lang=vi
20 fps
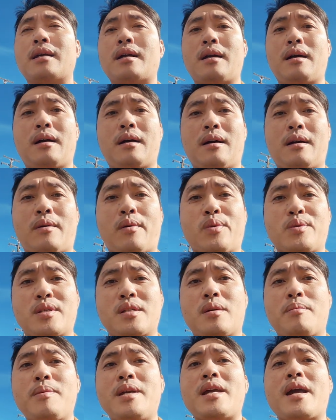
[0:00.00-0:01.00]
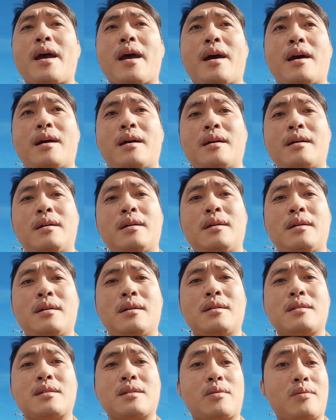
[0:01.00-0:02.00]
uh, hồ sơ BA
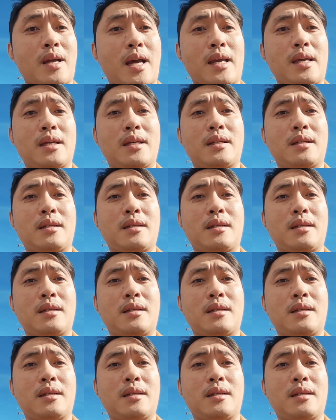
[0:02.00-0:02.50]
sau này